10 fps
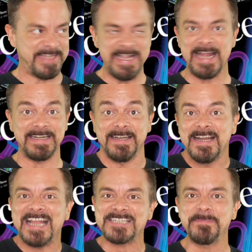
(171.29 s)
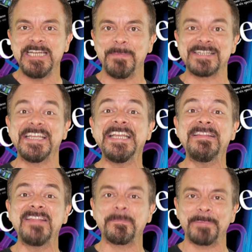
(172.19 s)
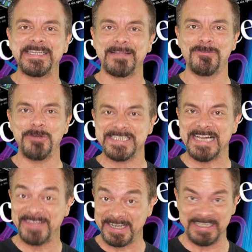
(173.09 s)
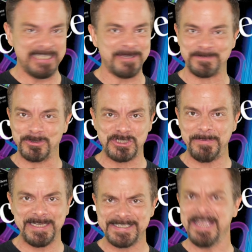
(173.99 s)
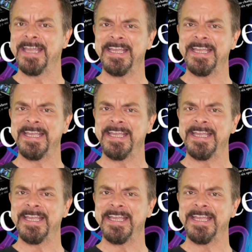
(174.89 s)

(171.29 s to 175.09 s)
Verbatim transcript: tengan las mínimas interpretaciones alternativas posibles